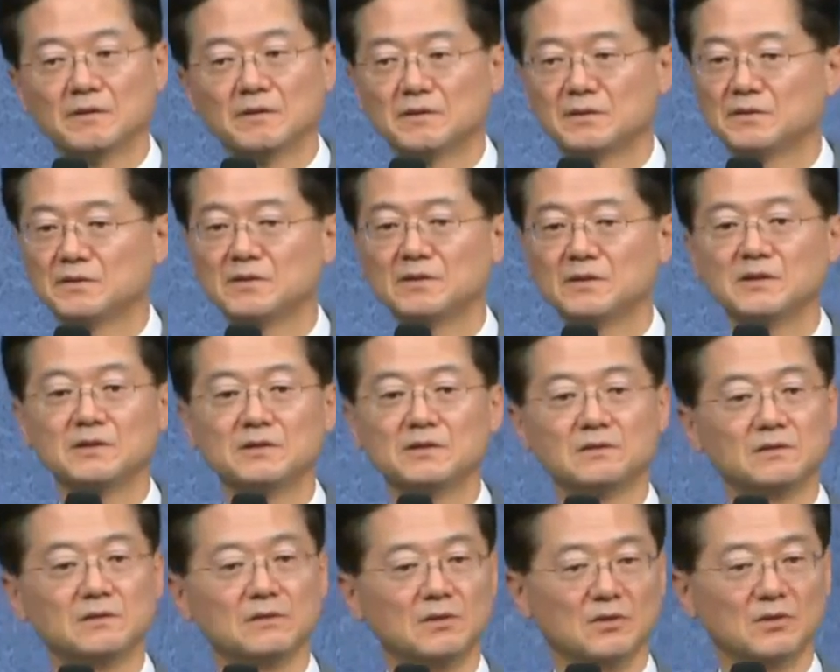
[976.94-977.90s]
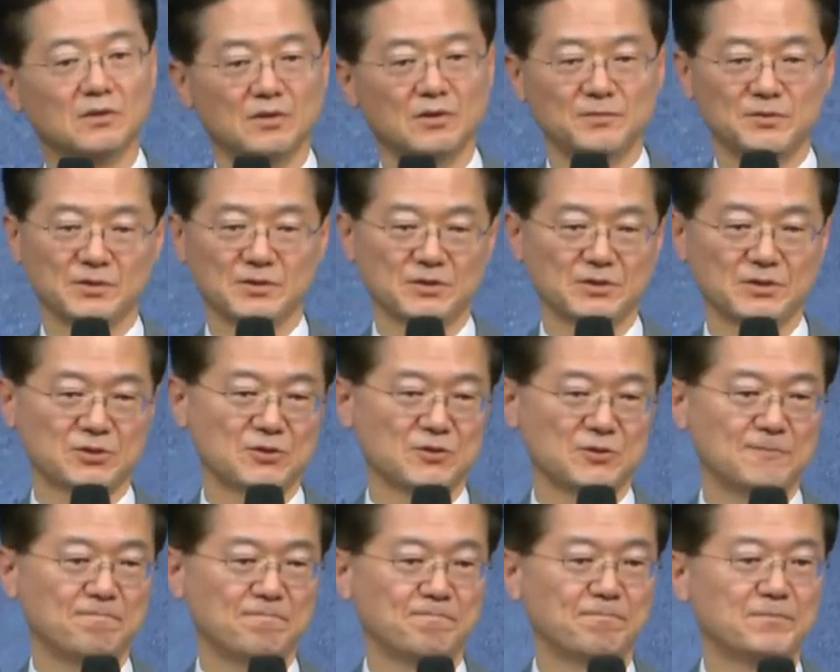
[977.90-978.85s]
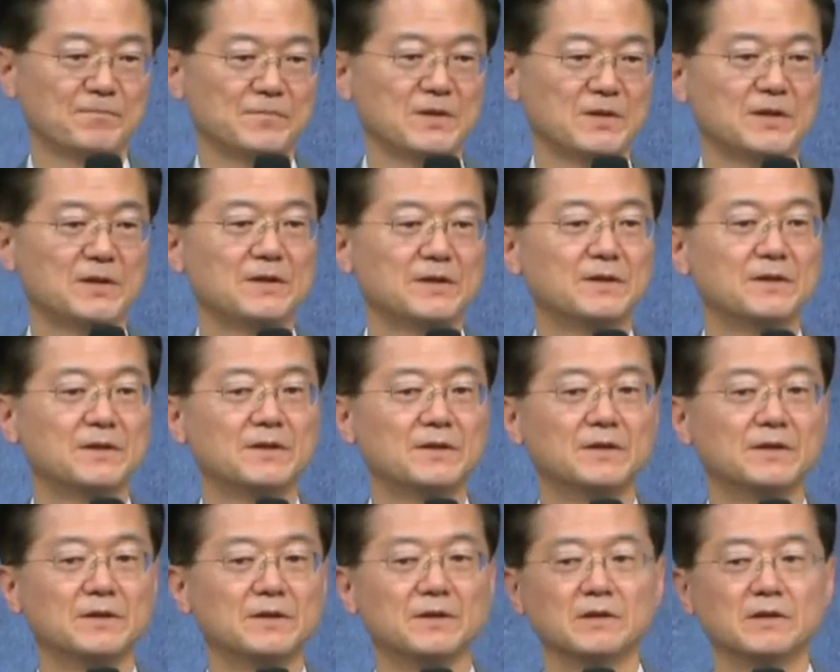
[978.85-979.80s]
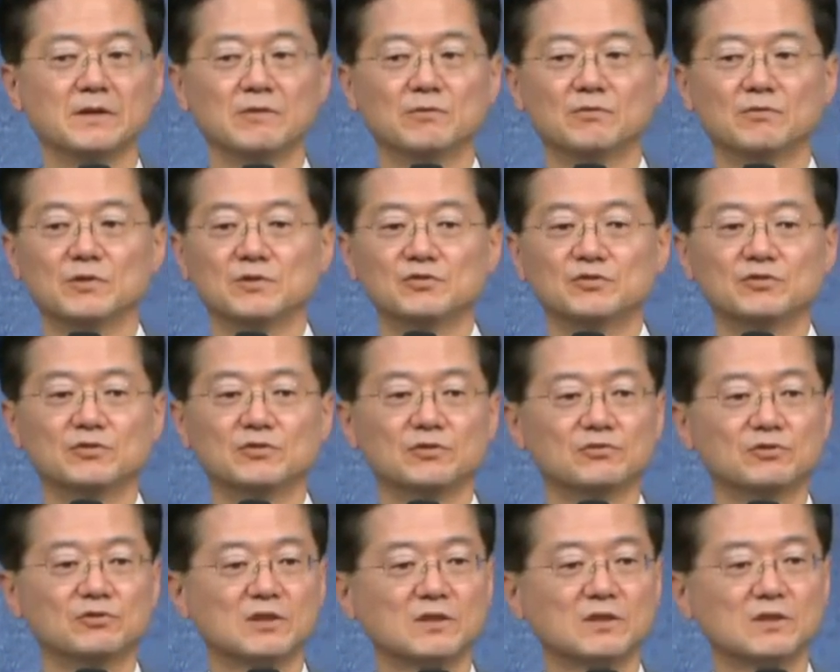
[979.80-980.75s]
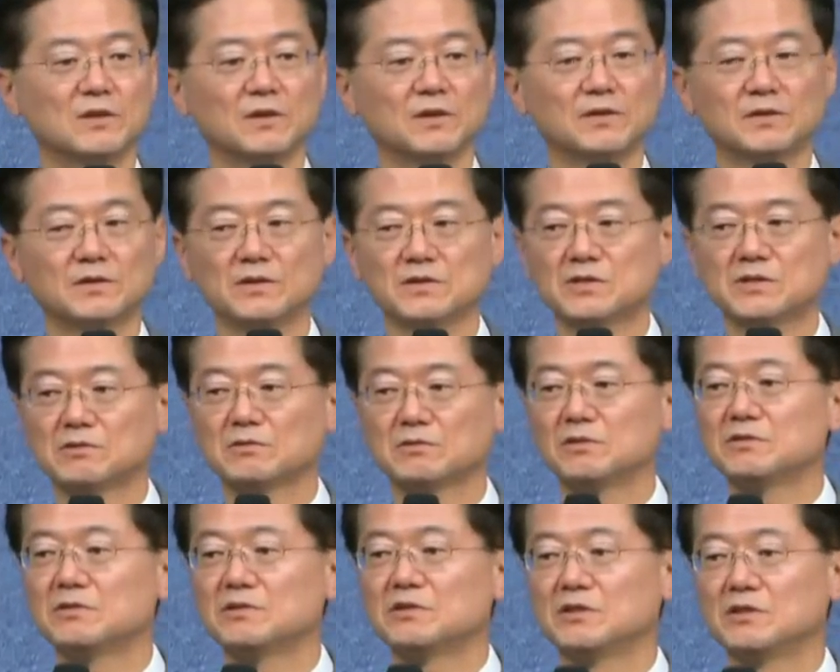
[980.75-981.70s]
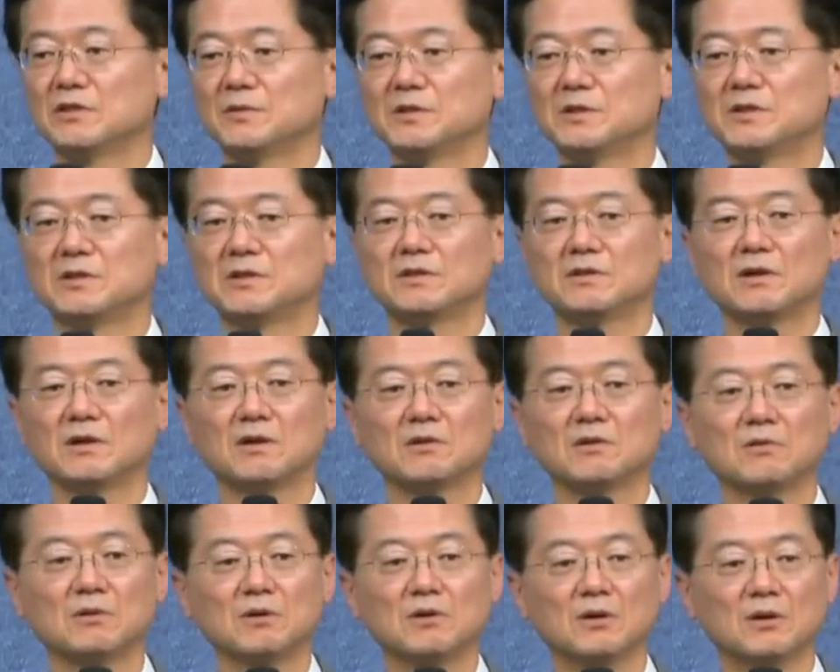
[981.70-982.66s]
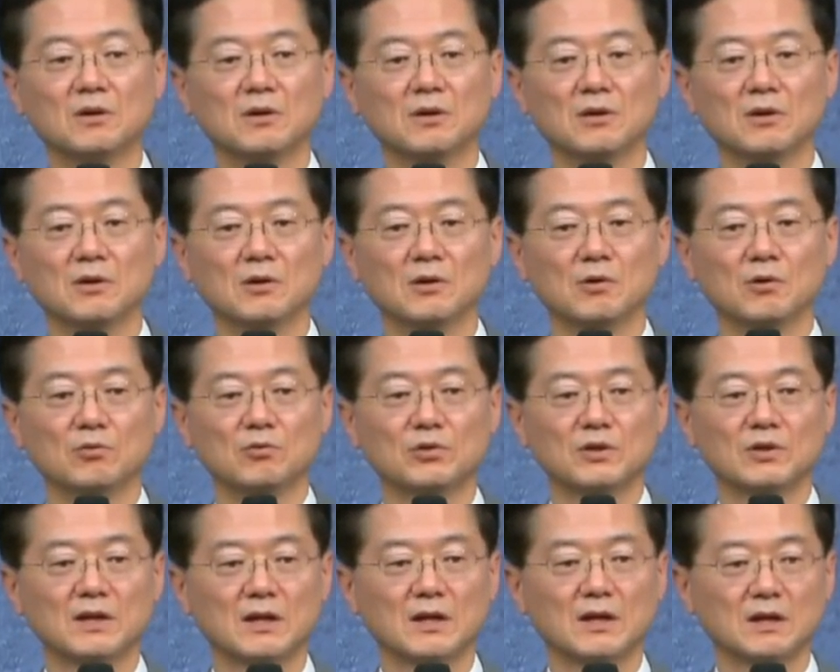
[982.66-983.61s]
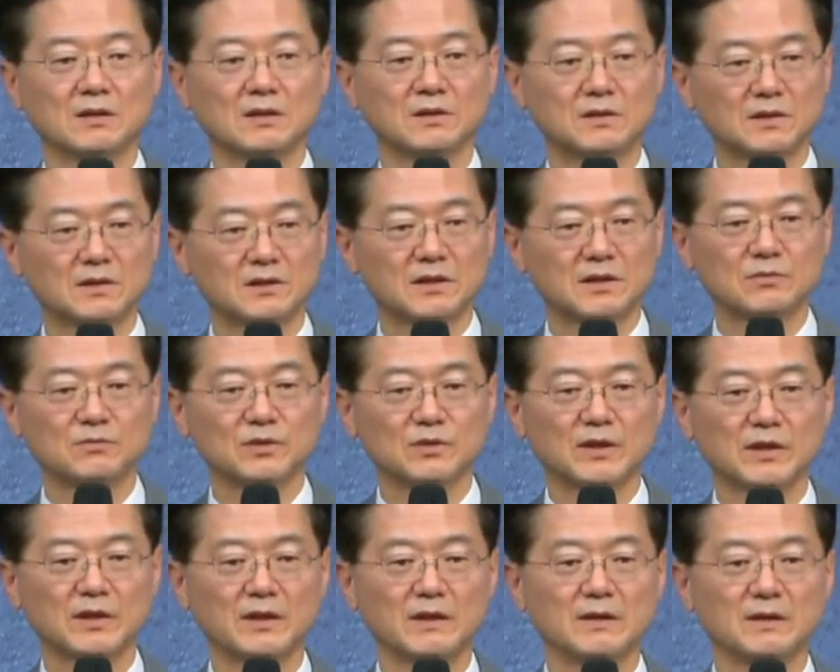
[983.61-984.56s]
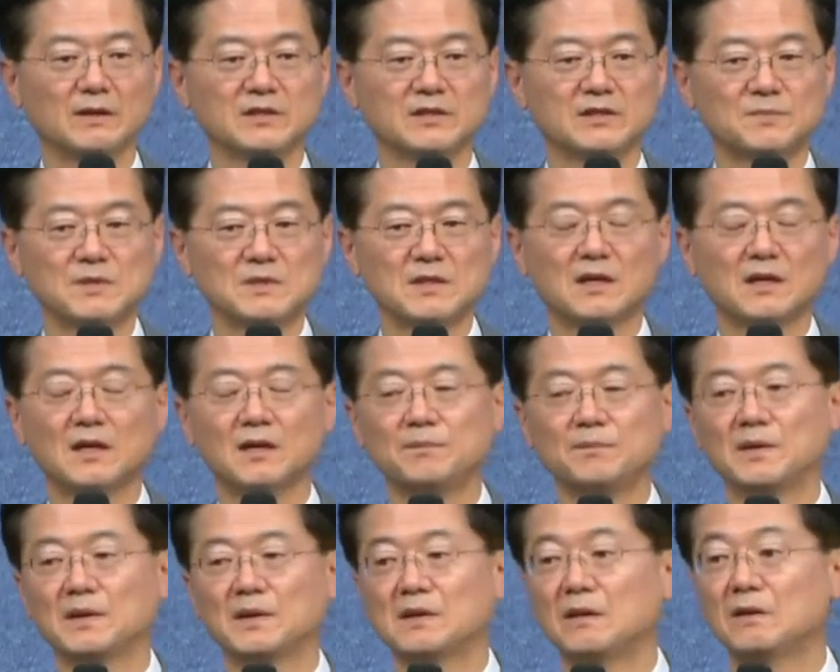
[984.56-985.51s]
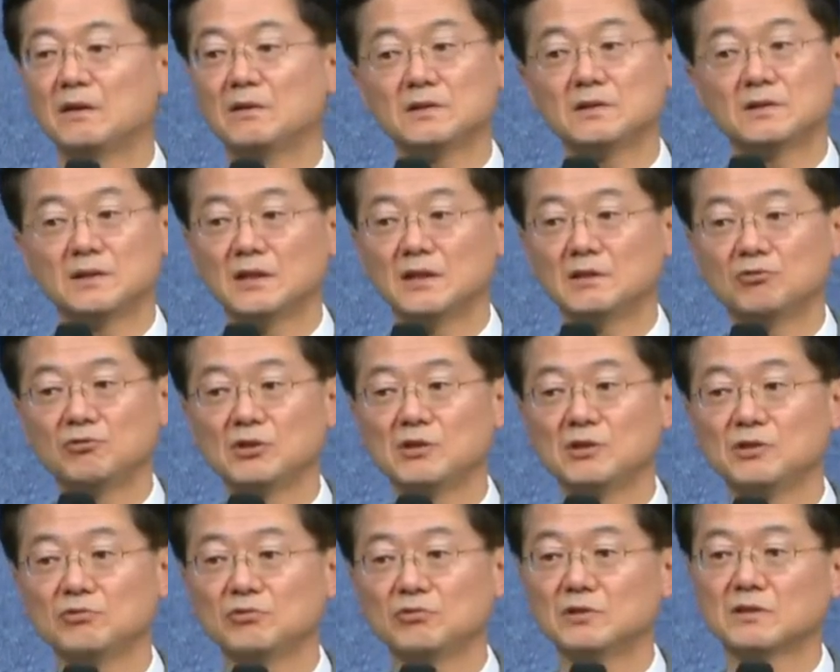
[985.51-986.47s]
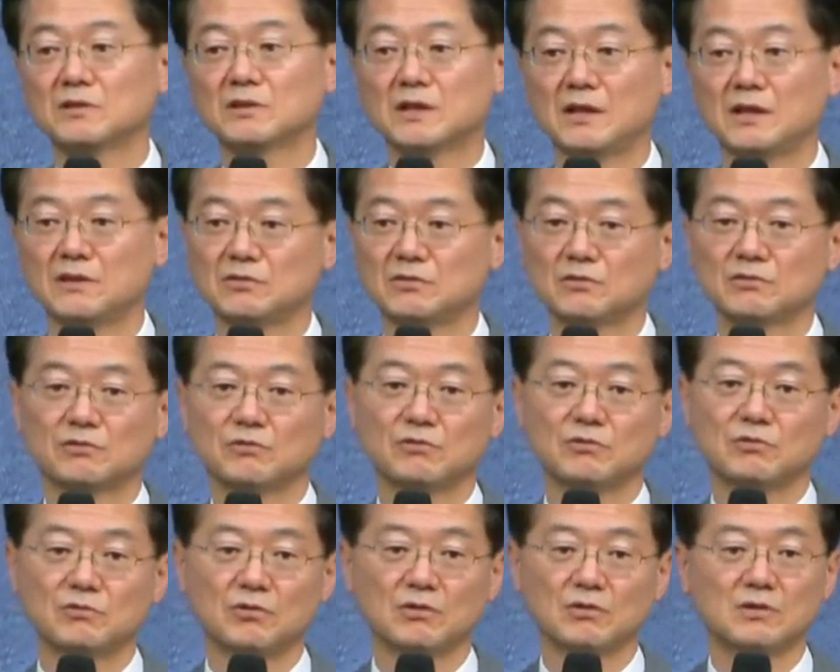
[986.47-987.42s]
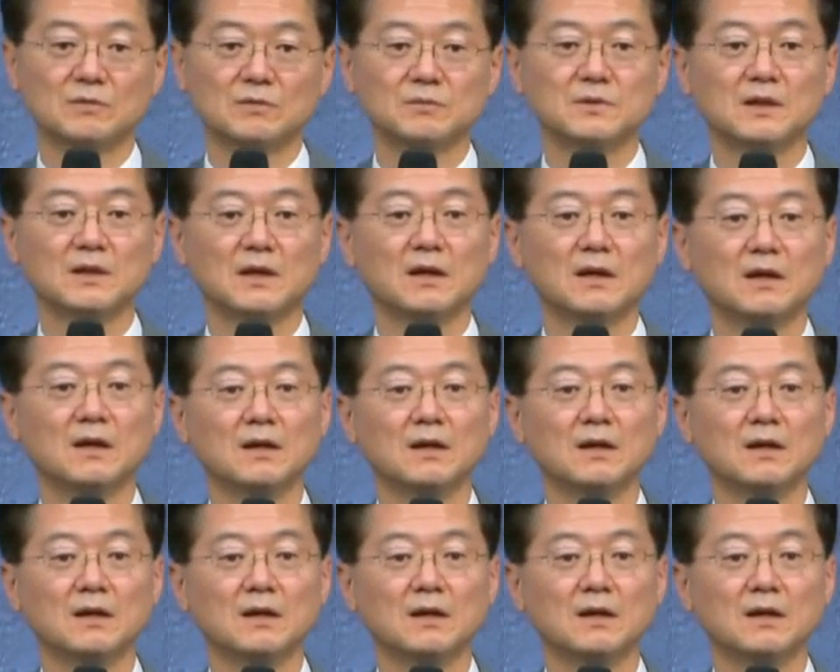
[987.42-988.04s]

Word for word: 그럴 리는 없는 거죠. 네. 원수는 우리를 어떤 식으로든지 넘어뜨리려 하고 우리가 그렇기 때문에 십자가 앞에 깨어 있어야 될 이유는 계속 될 겁니다.